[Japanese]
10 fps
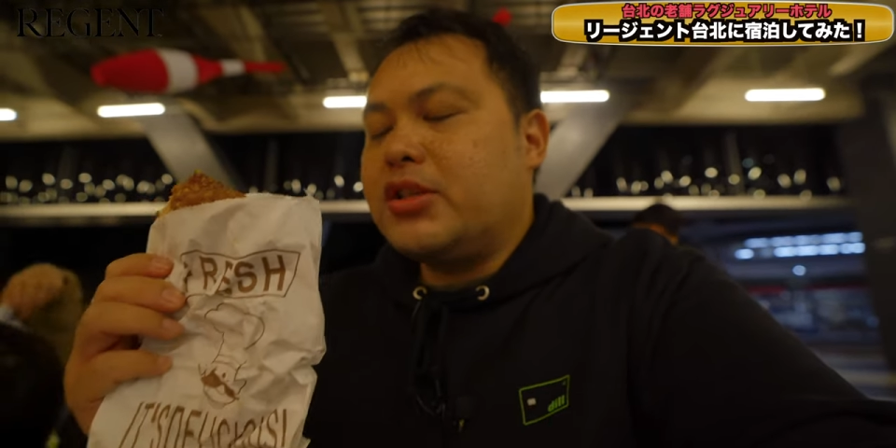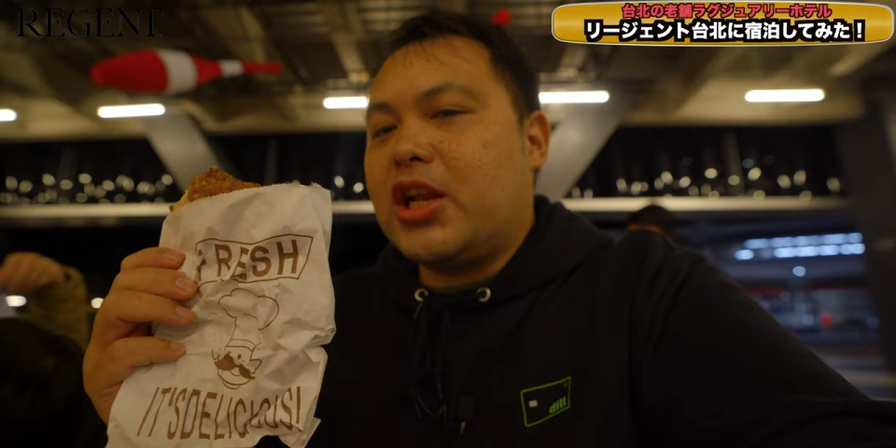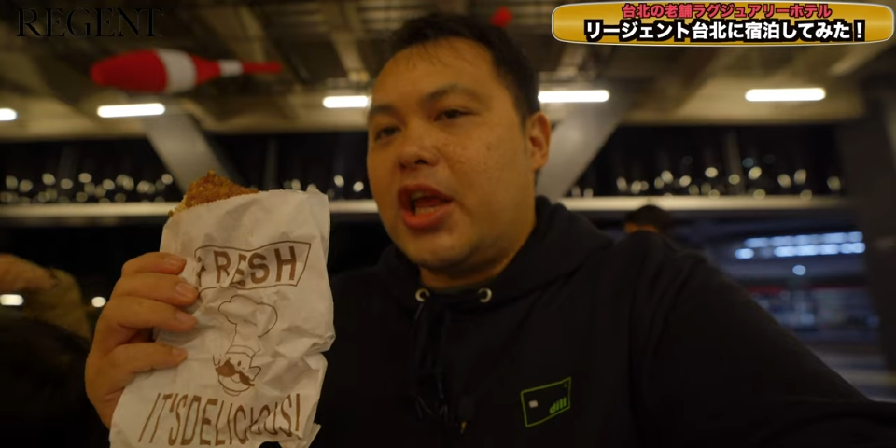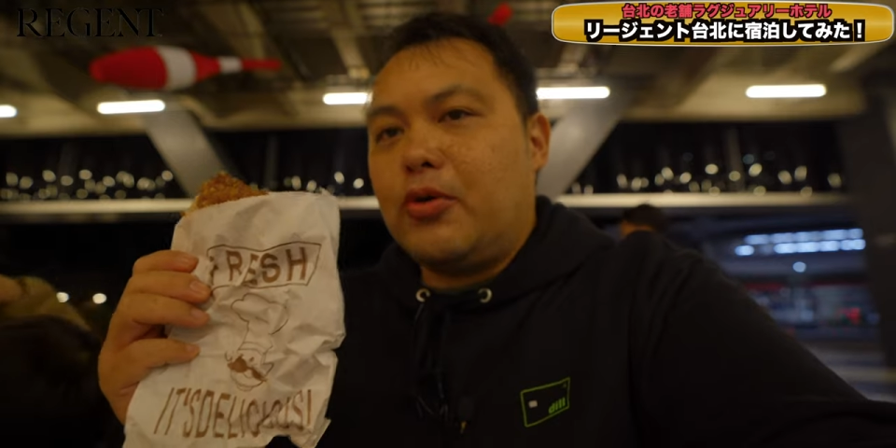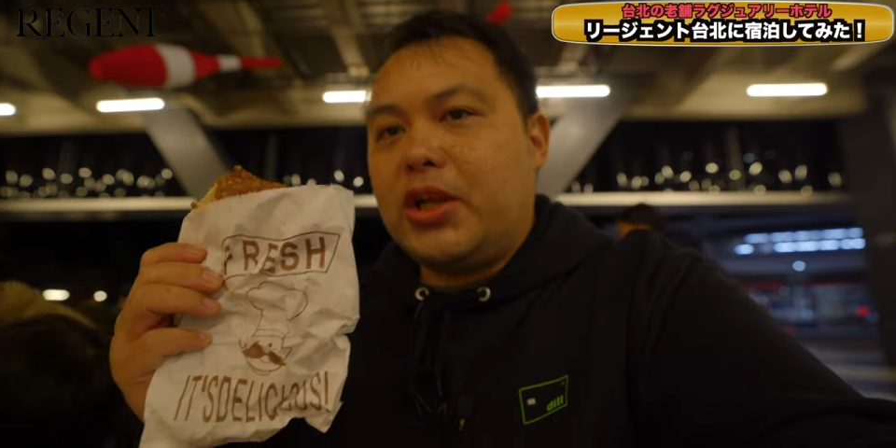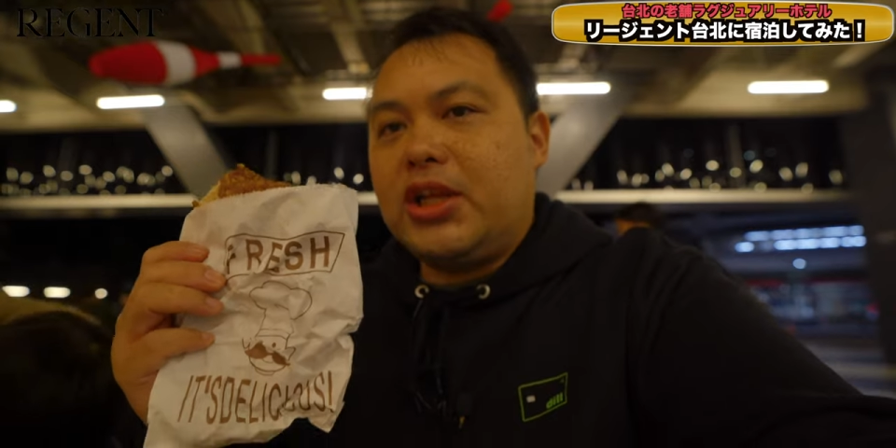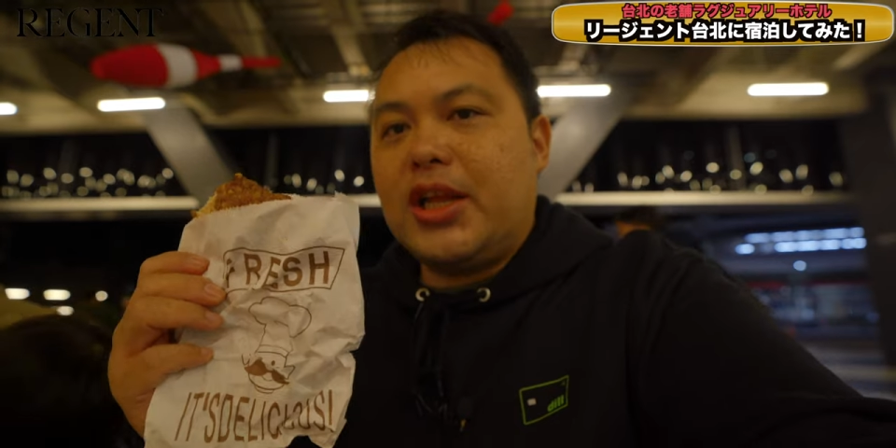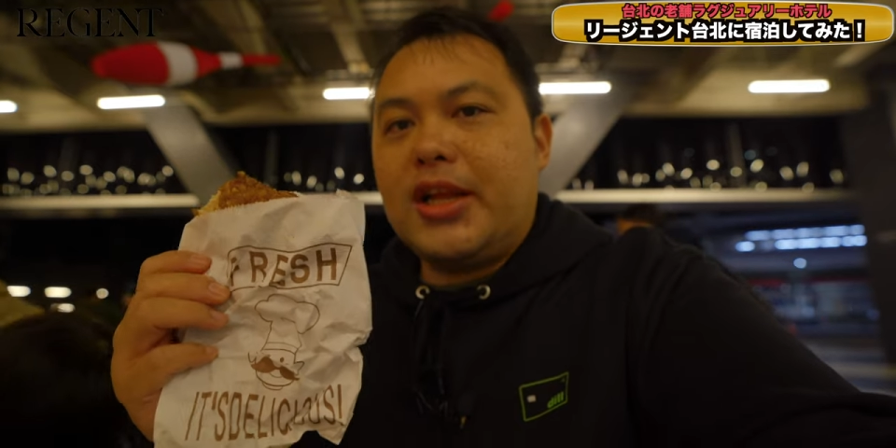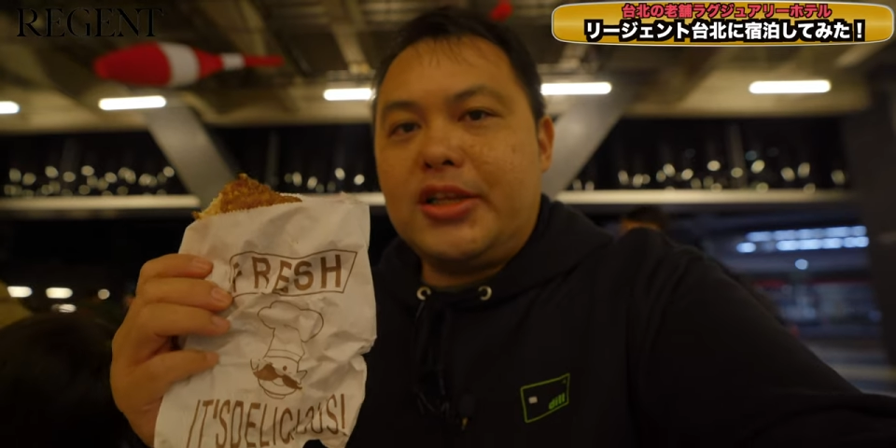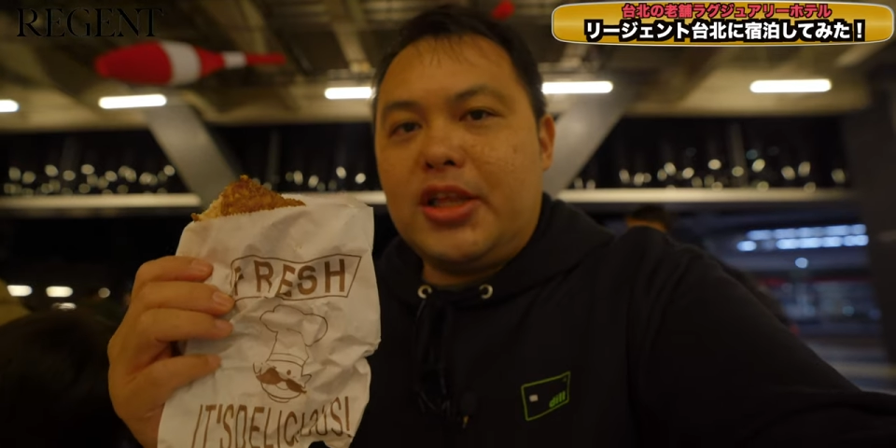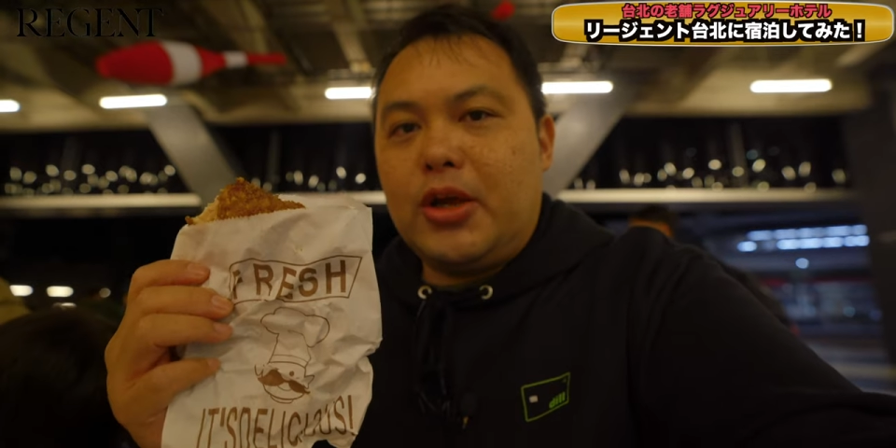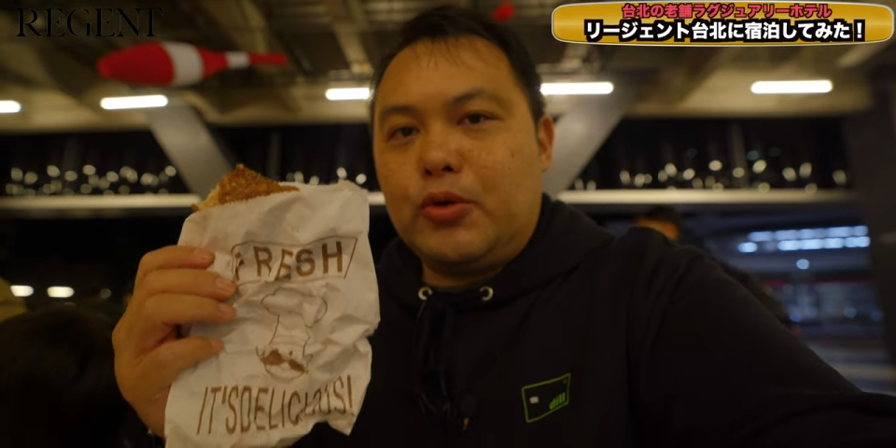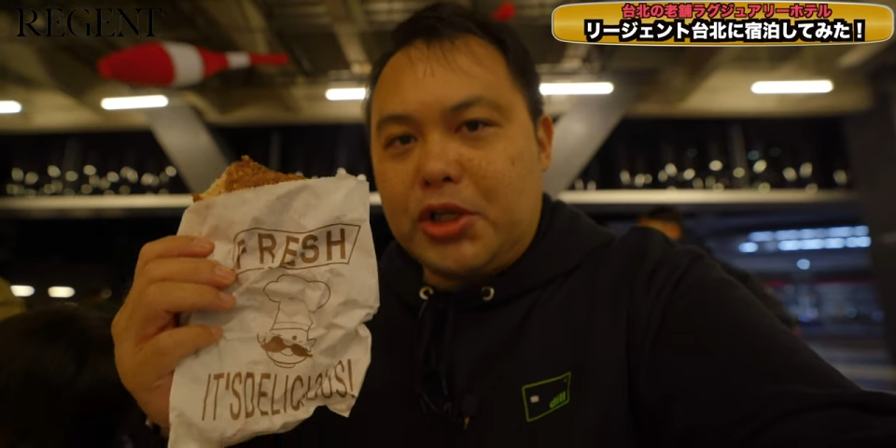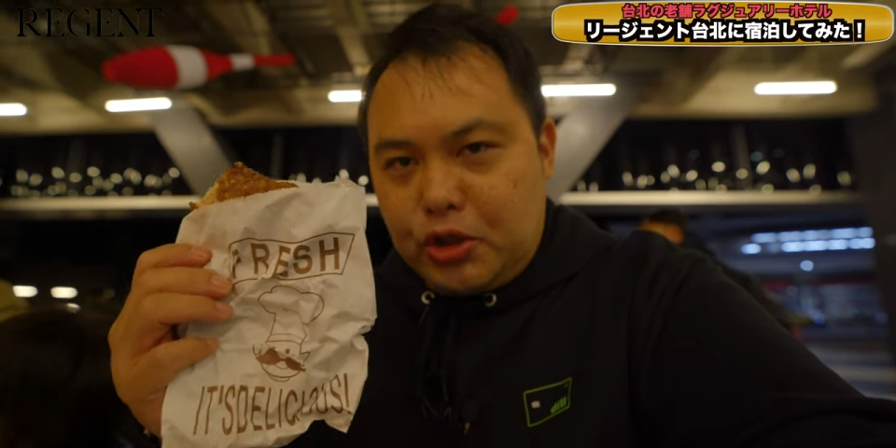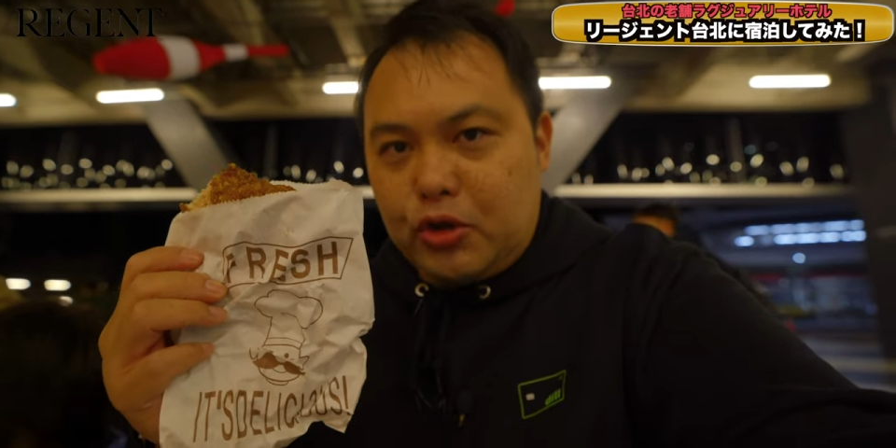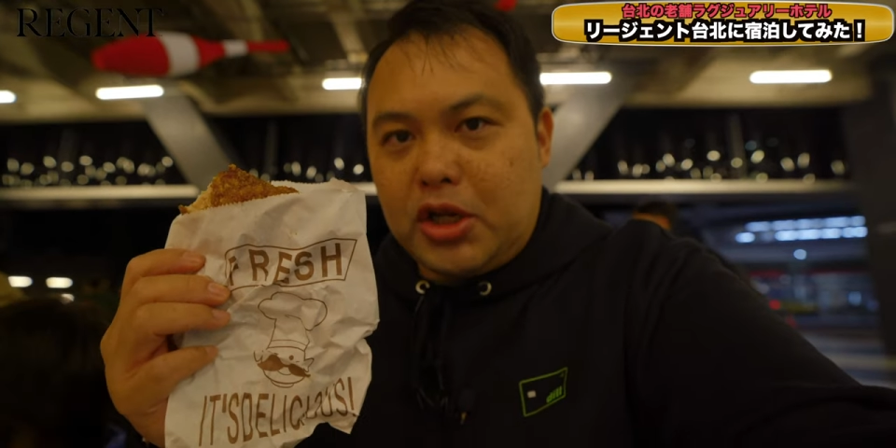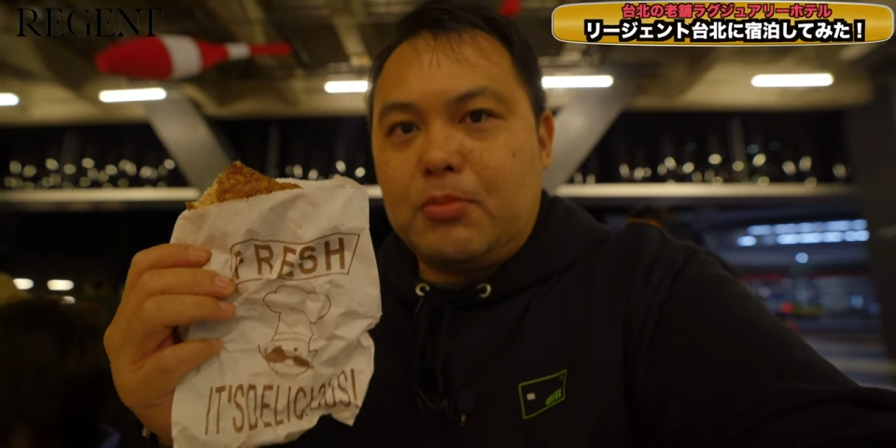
じゃあねこれいただいてホテルの方